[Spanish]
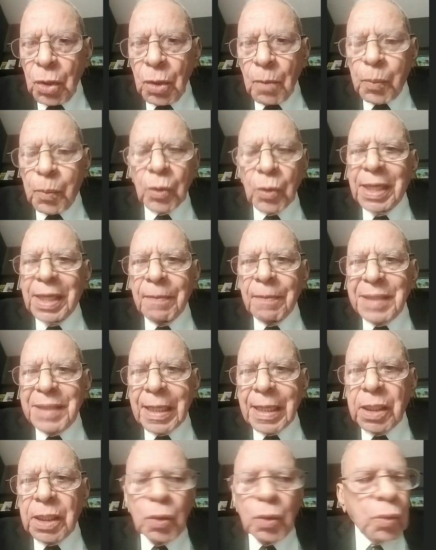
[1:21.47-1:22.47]
porque
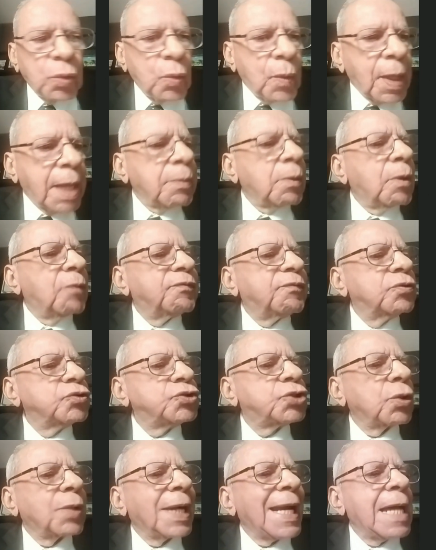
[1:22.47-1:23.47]
viene un nuevo
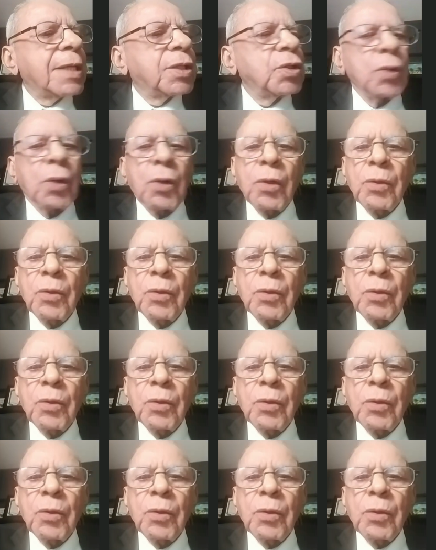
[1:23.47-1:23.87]
funcionario